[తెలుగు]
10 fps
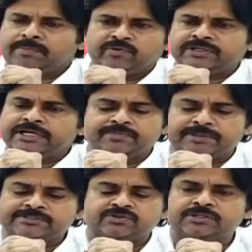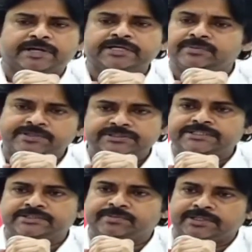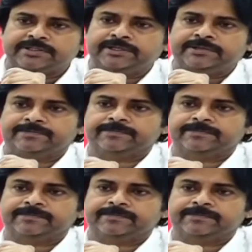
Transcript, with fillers: పవన్ కళ్యాణ్ పది సంవత్సరాలు పార్టీ పెట్టి సాధ్యం పడట్లా